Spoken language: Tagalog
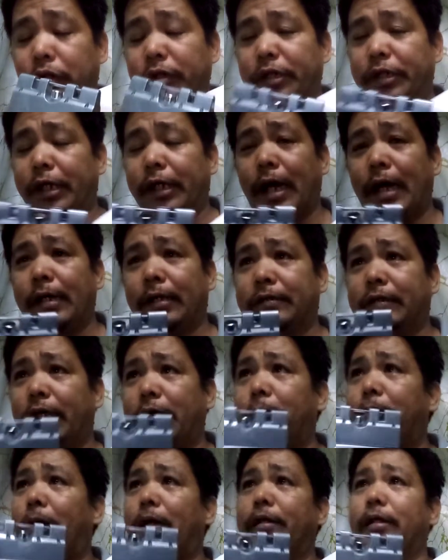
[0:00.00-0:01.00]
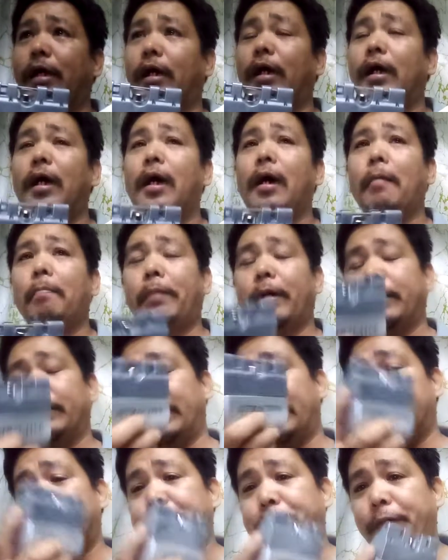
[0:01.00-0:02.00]
Hindi gaya sa iba na pag
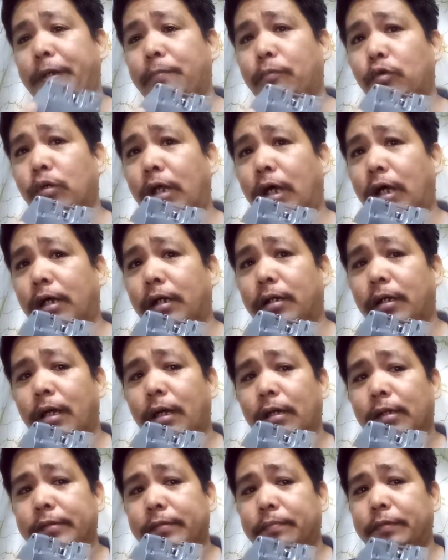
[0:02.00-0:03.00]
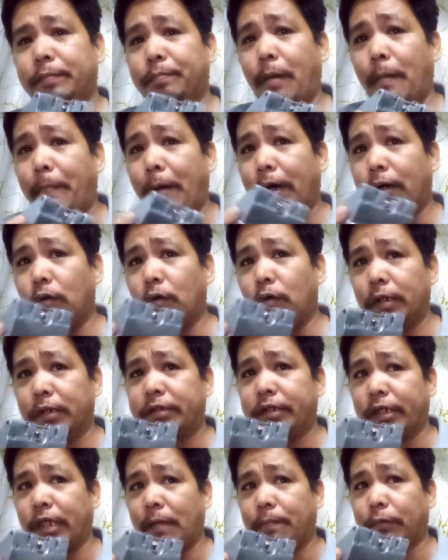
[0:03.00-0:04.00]
na-spray mo lang, mabango lang
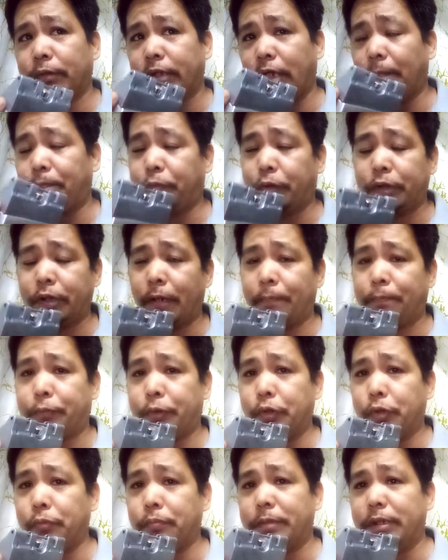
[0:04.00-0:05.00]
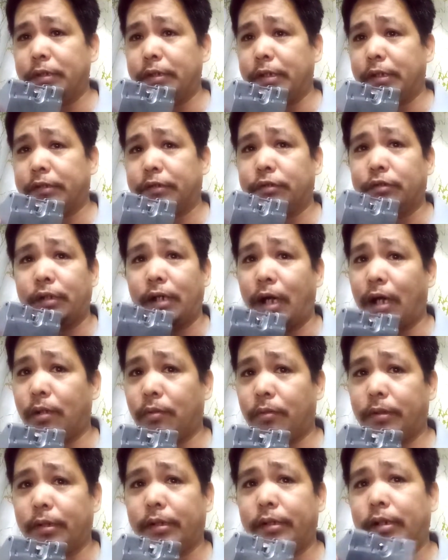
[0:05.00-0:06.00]
siya tapos after a few minutes or
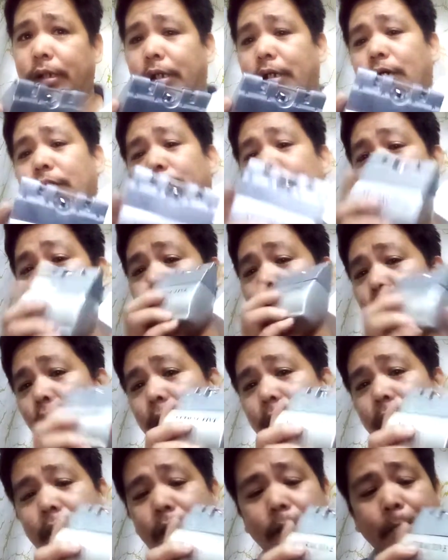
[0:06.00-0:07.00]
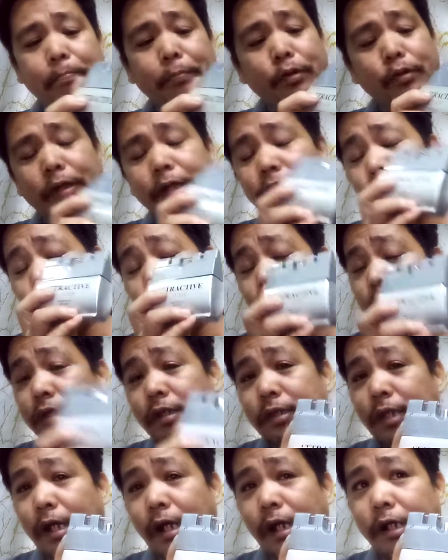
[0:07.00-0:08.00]
hour nawawala. Pero ito
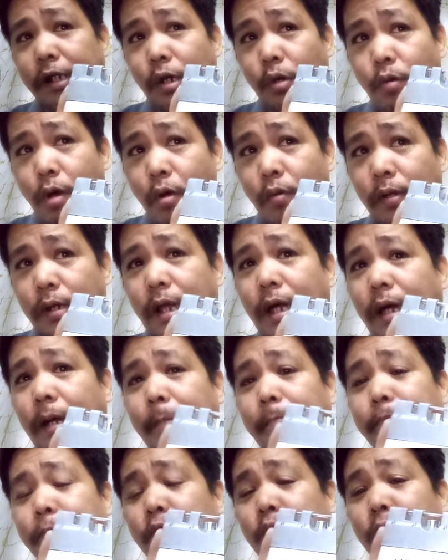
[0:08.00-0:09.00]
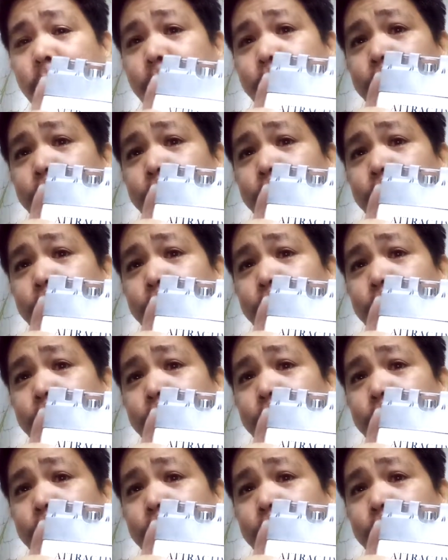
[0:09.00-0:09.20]
hindi talaga nawawala, no?